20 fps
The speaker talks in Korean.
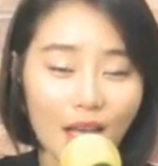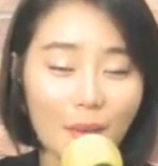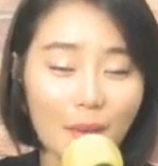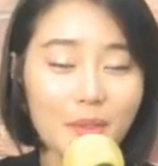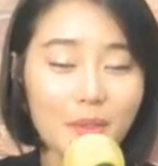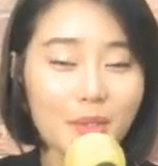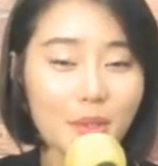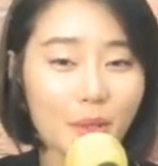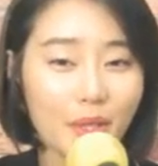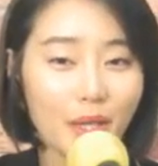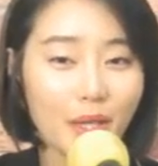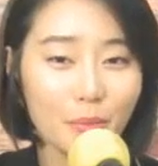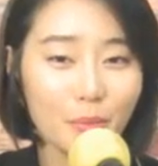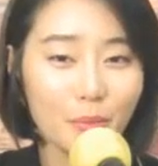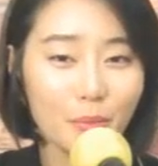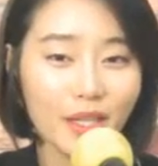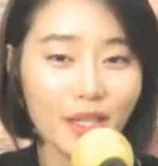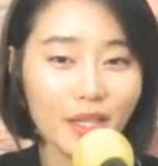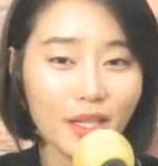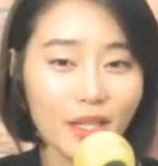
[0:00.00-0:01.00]
강민선의
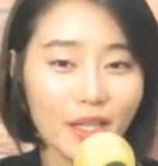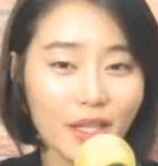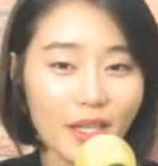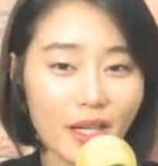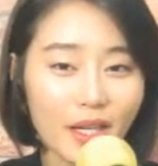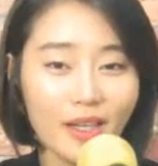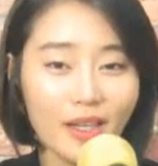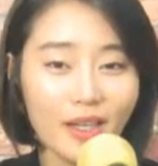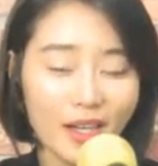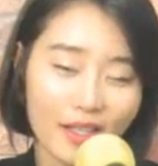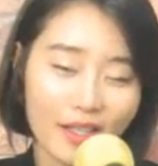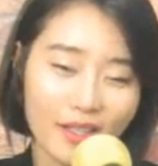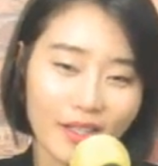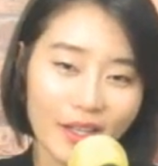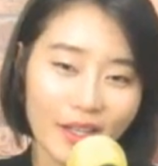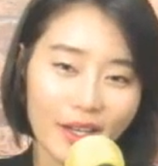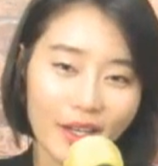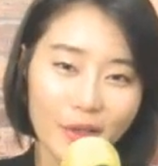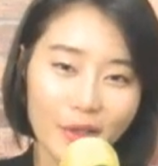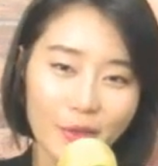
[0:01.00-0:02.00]
문화다라는
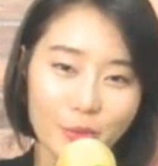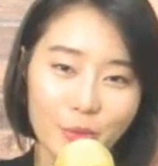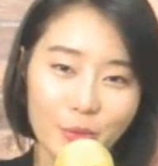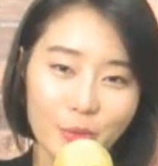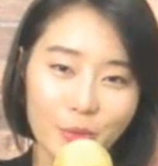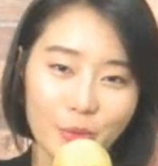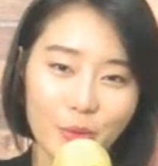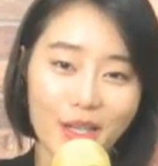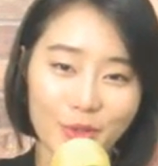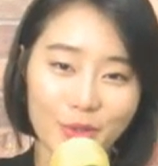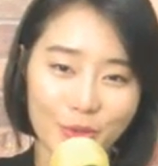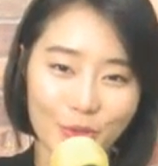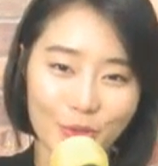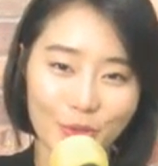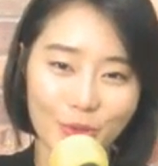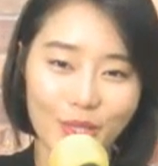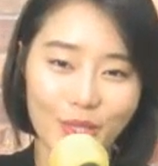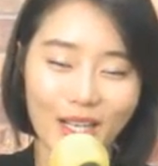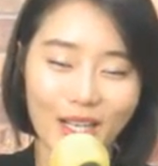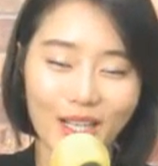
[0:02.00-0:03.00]
강은하의 우아한
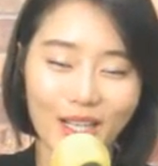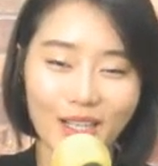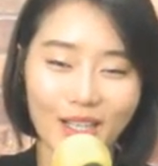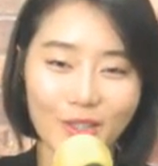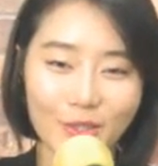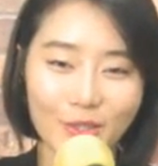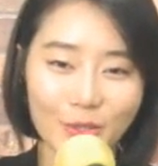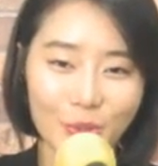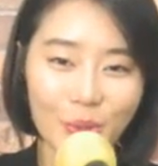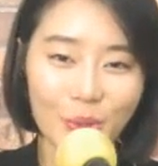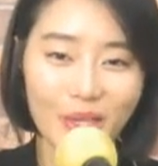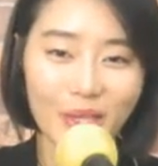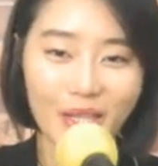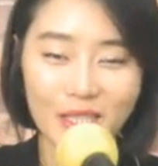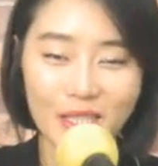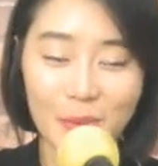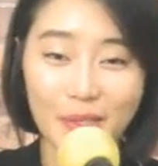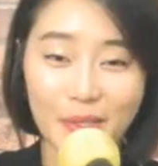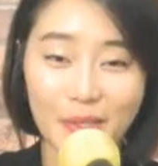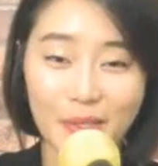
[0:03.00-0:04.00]
수다. 수요일
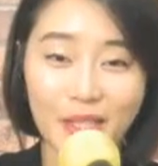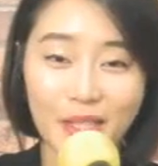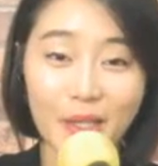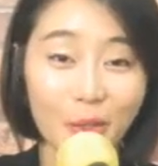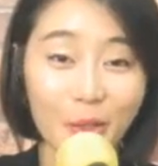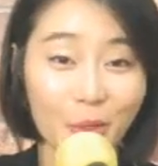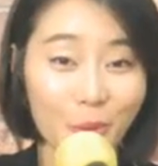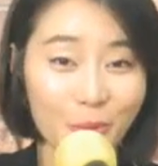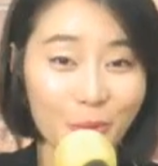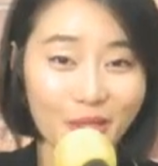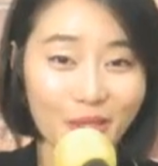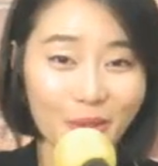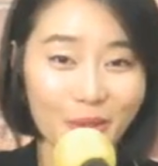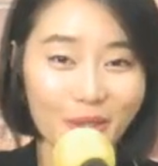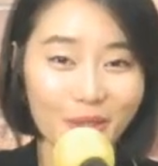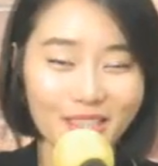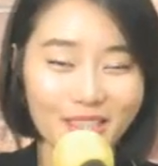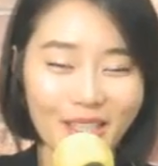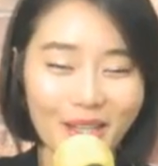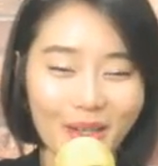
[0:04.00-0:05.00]
아침입니다. 여러분
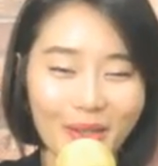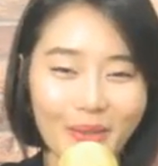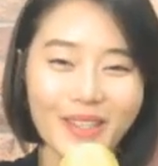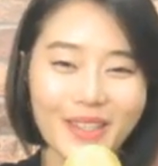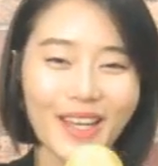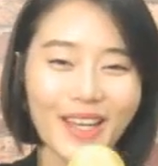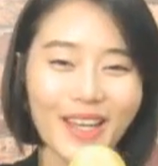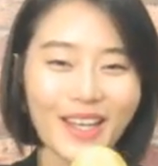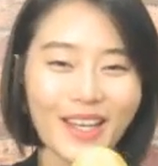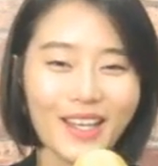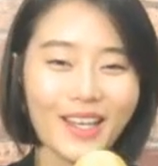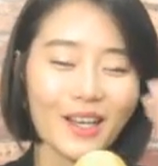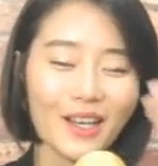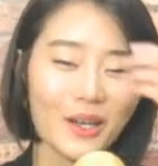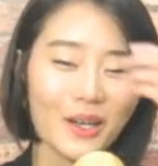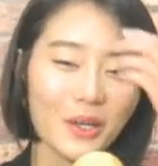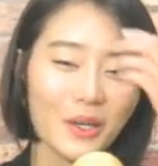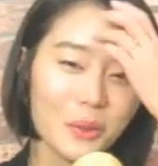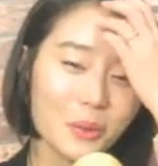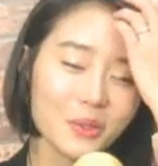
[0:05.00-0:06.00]
안녕하세요. 네,
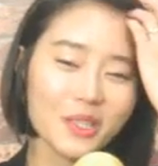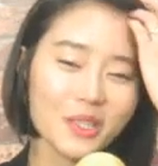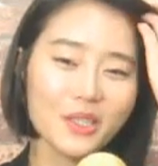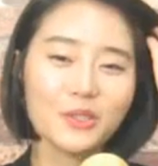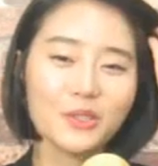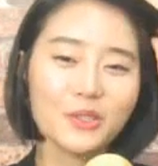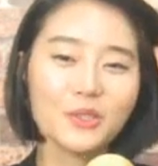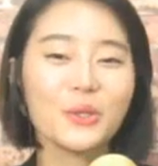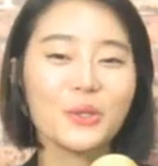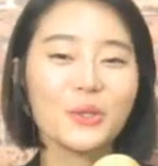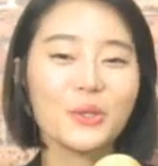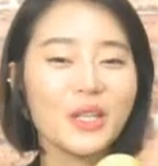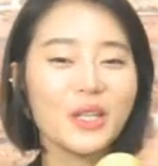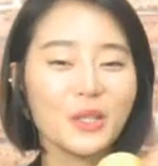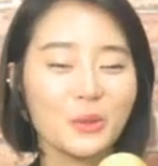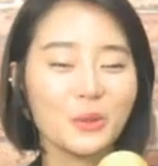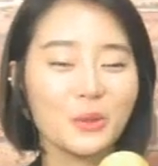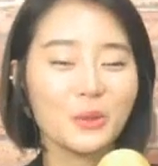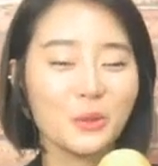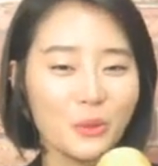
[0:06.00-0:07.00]
오늘
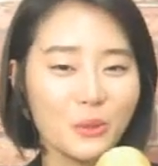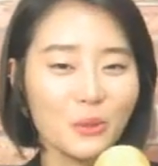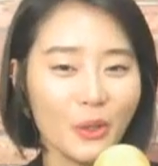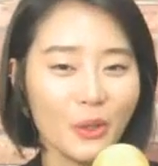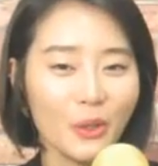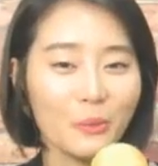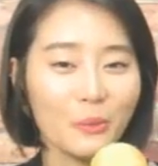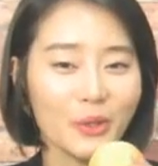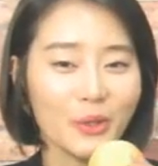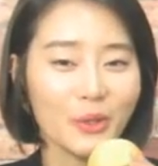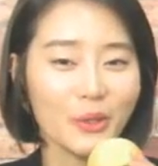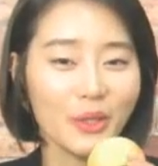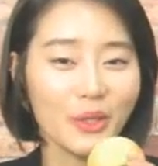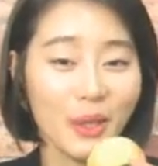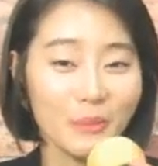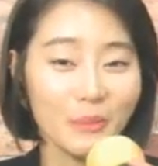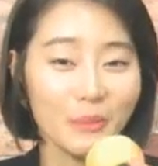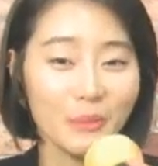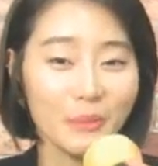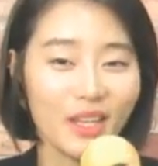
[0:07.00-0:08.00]
수요일도 여러분들과
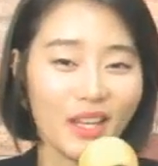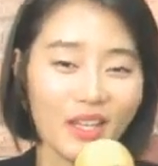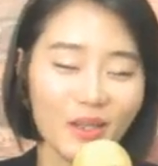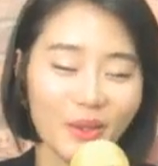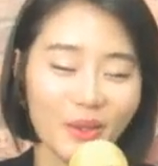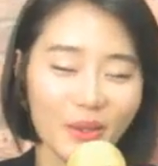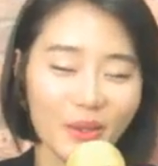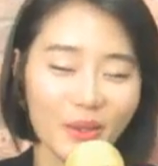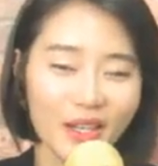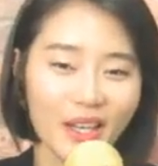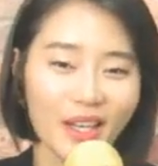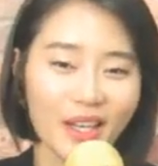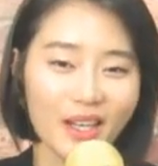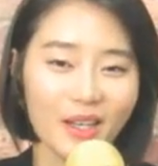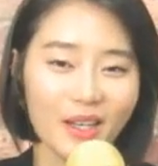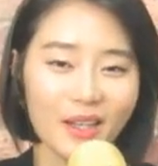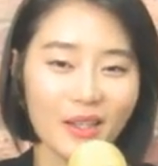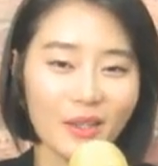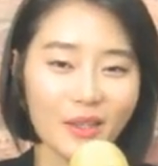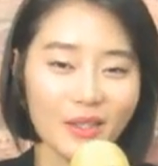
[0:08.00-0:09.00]
함께
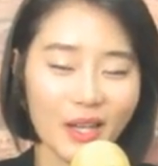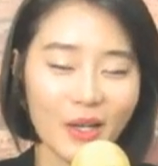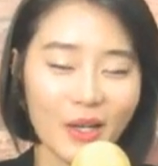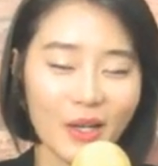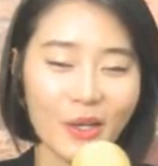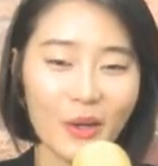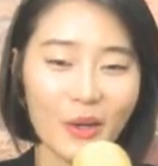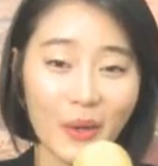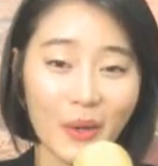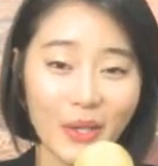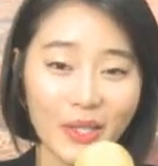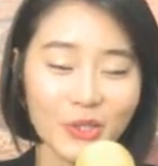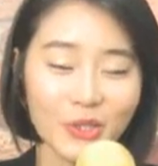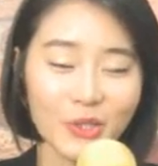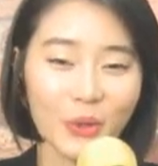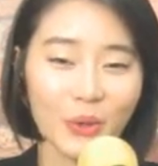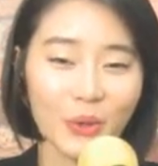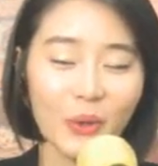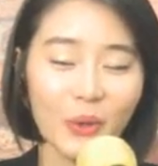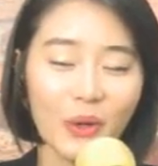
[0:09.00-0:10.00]
이렇게
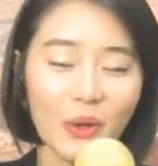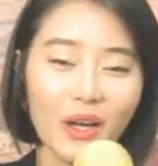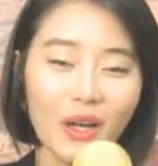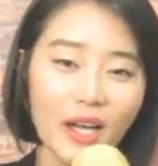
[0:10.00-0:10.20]
달려왔죠.